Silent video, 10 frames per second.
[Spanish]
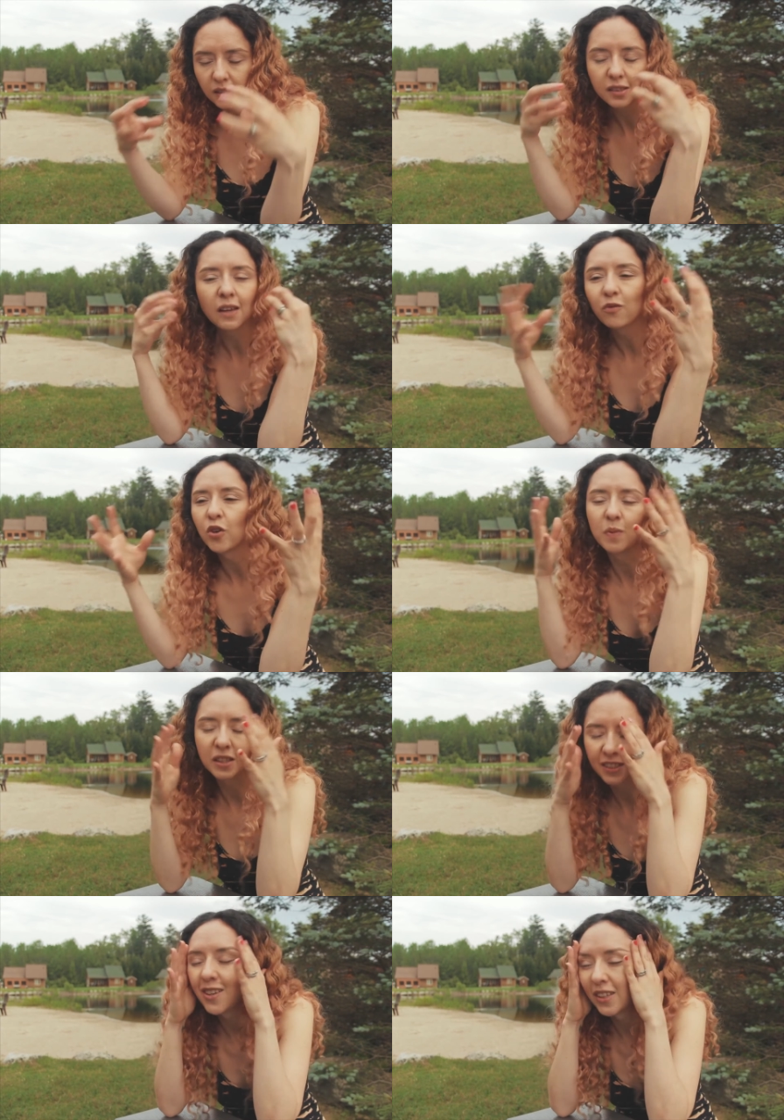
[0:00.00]
de,
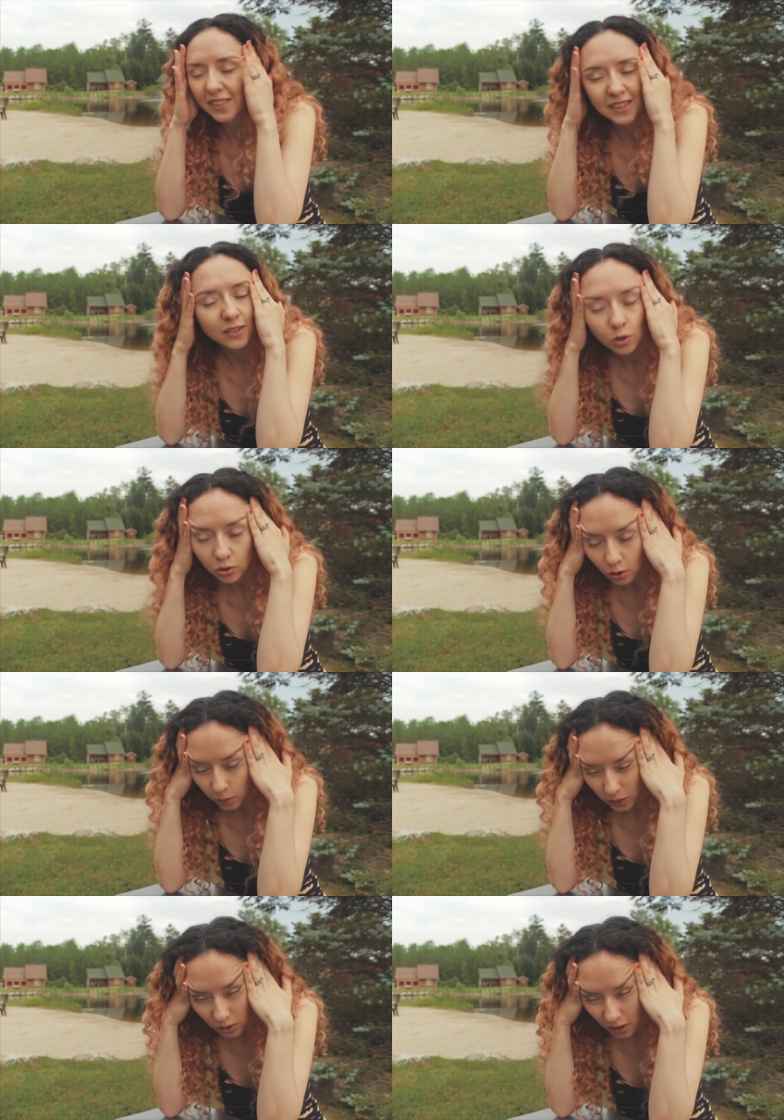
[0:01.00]
información? Es que yo estoy
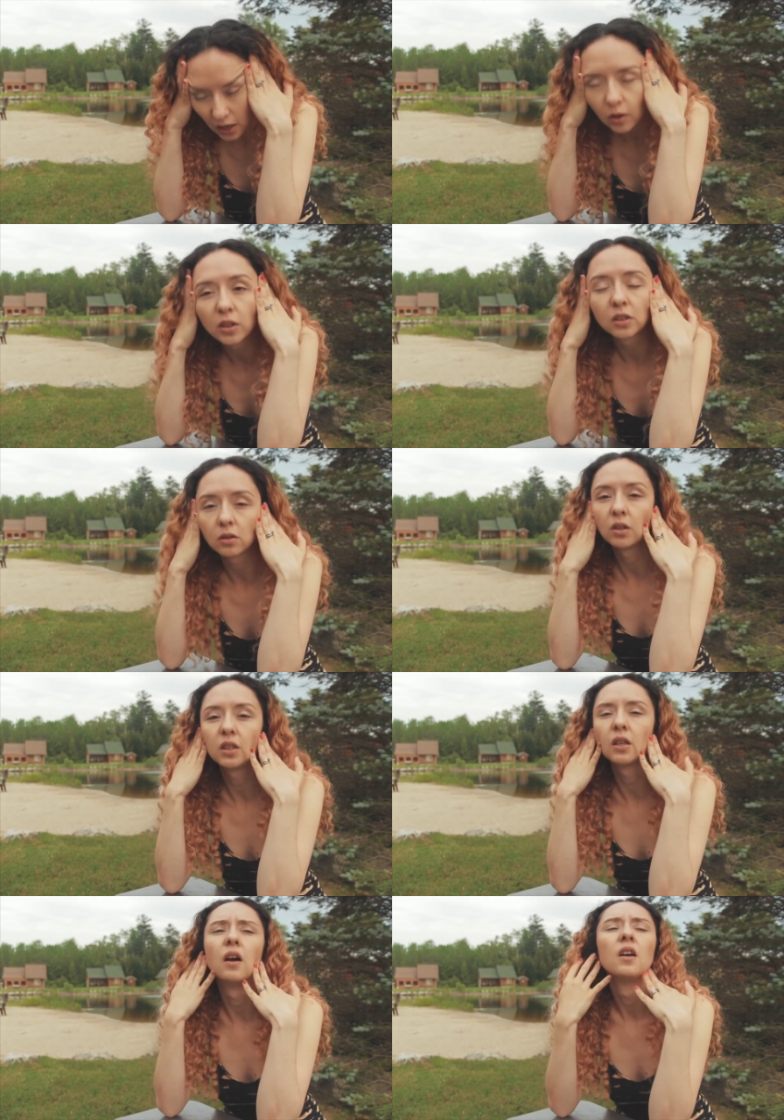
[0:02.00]
obsesionada con eso
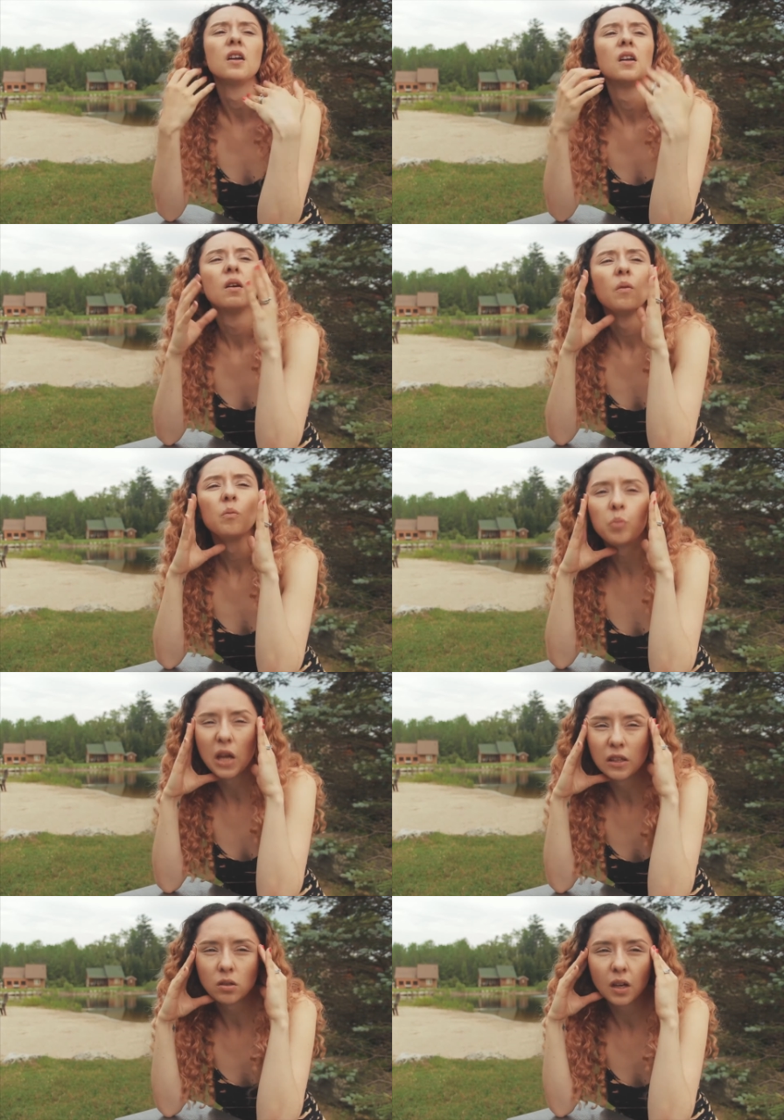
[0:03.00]
ahorita.
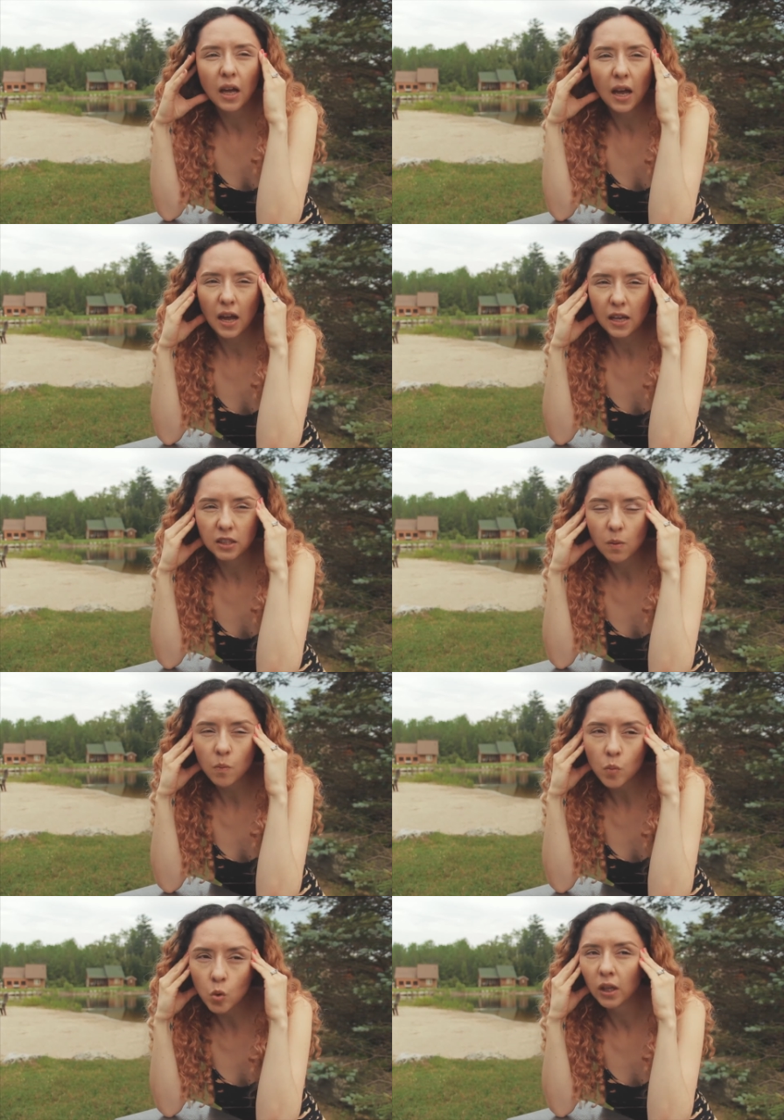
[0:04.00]
Pienso que es
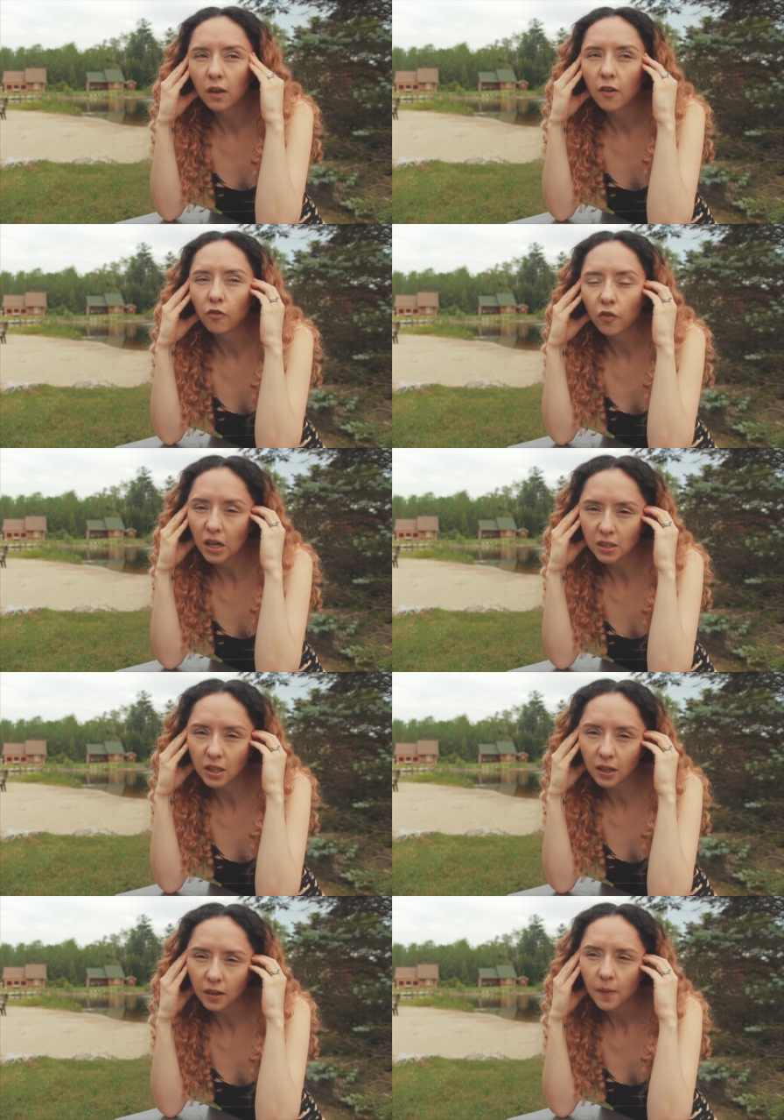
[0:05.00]
muy
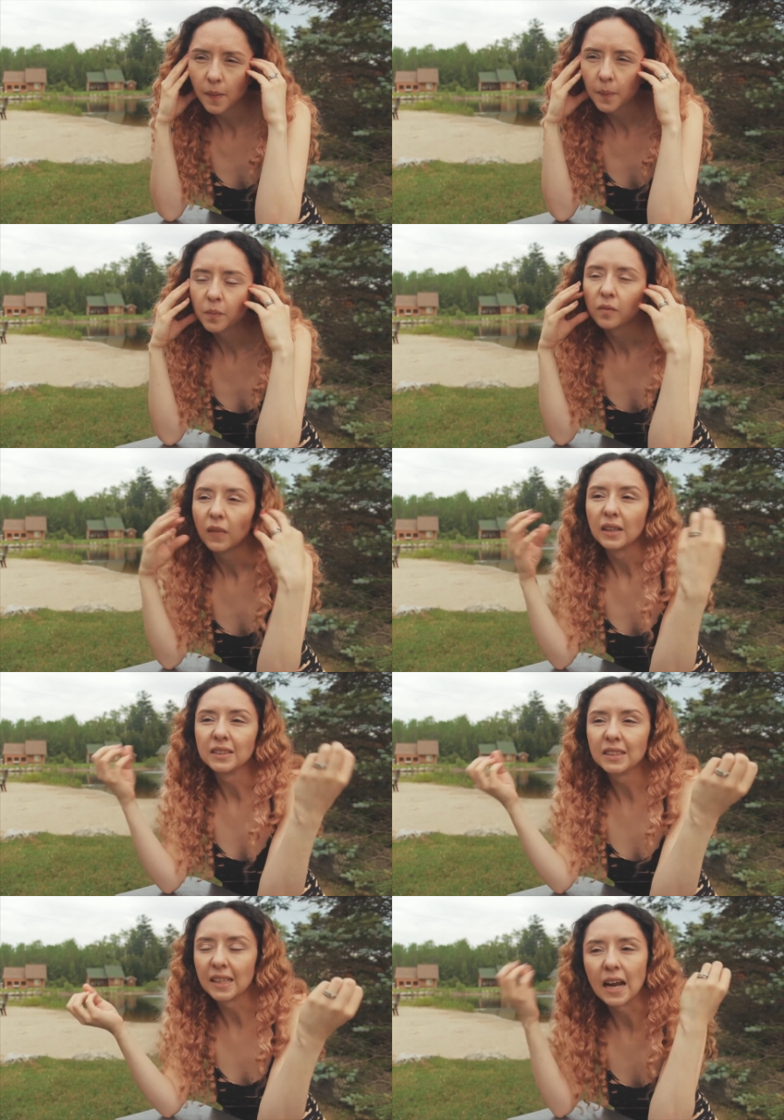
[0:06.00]
fácil
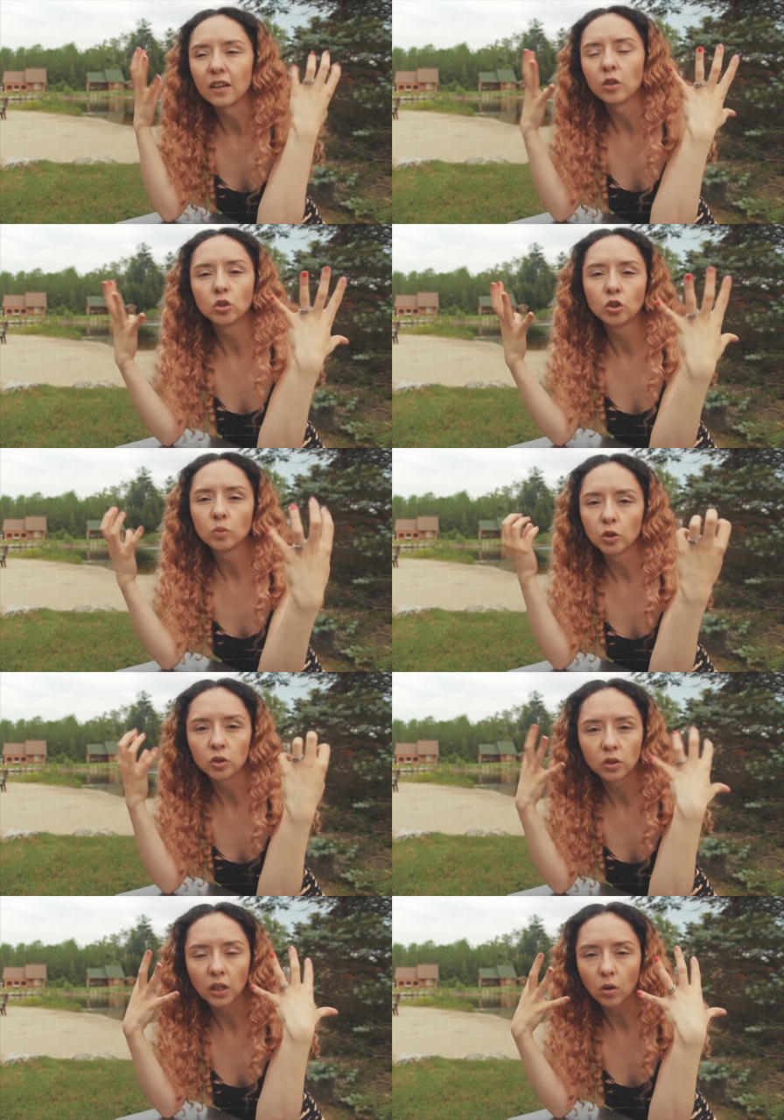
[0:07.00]
llenarnos de un
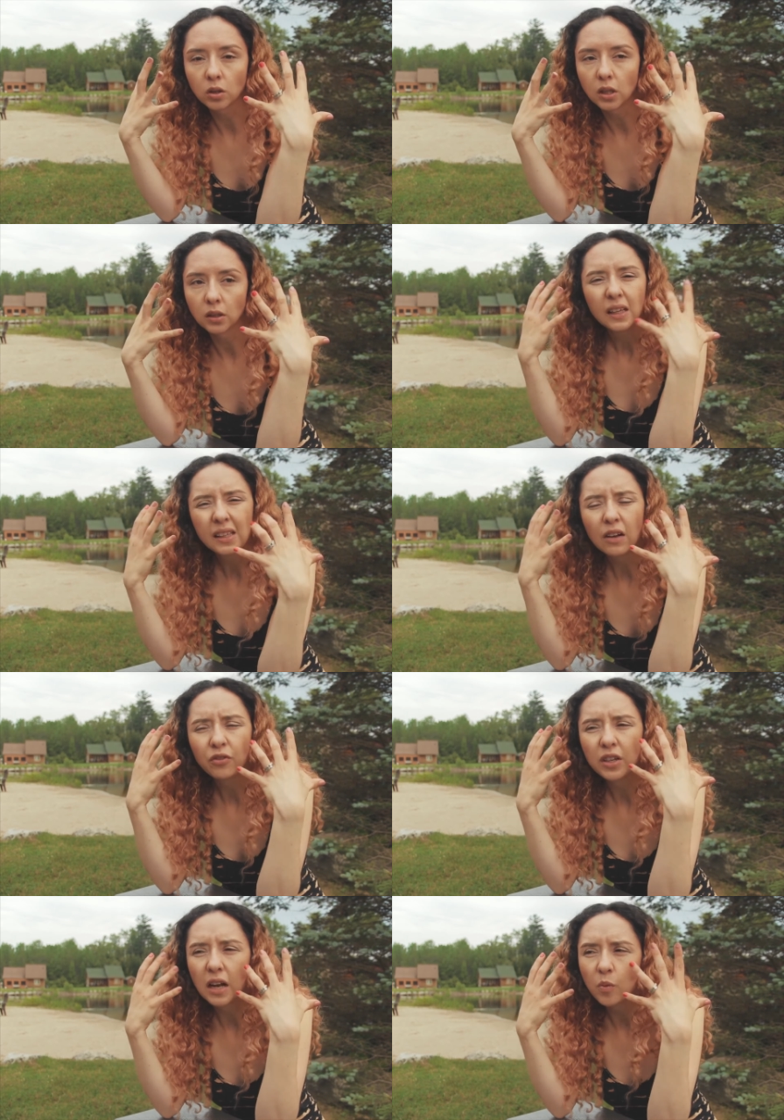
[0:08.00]
montón de cosas y al
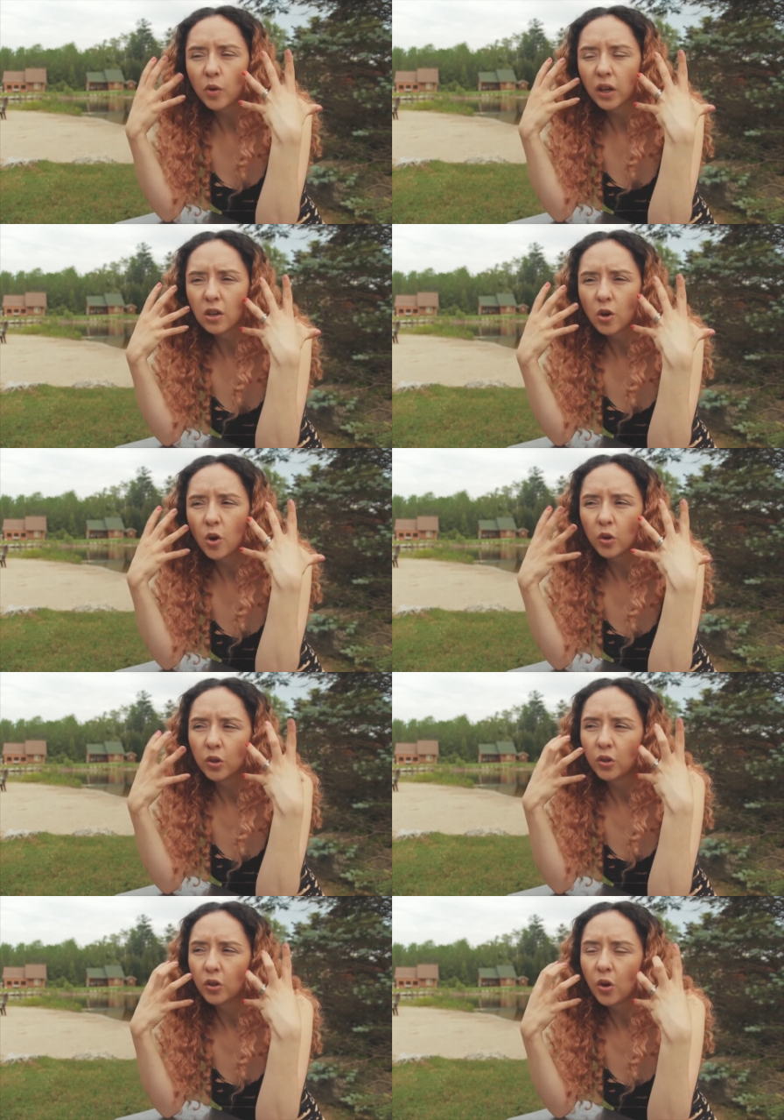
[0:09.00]
final como que no
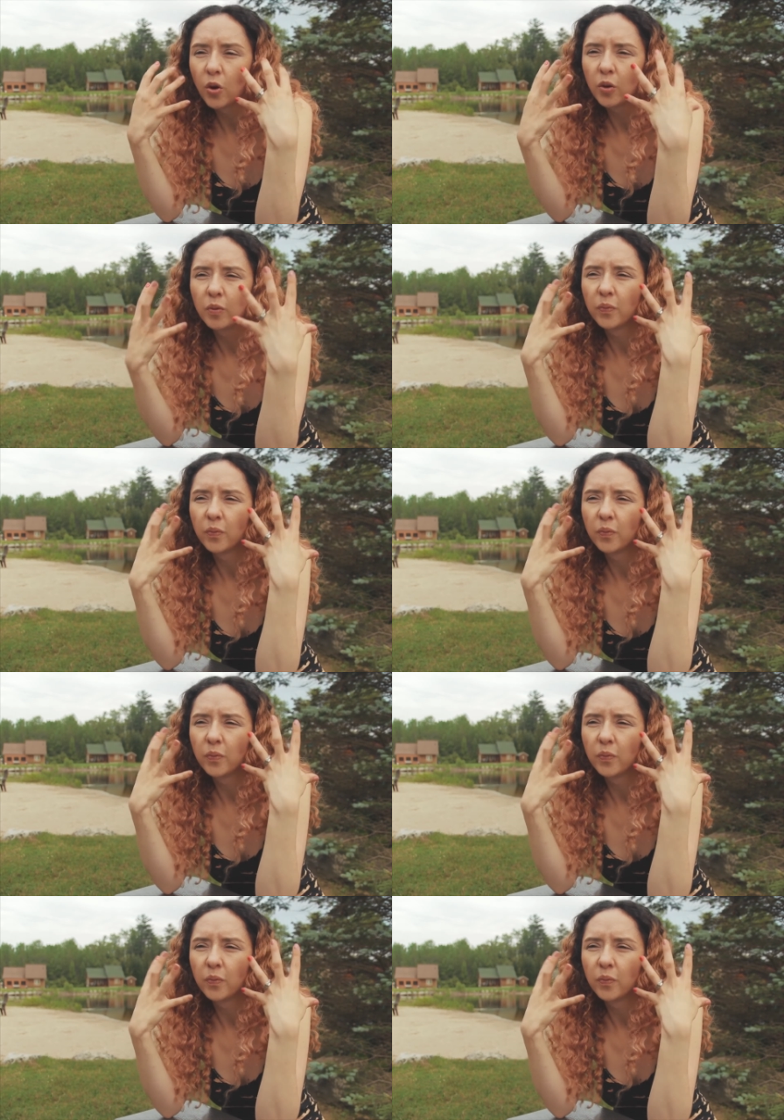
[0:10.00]
no,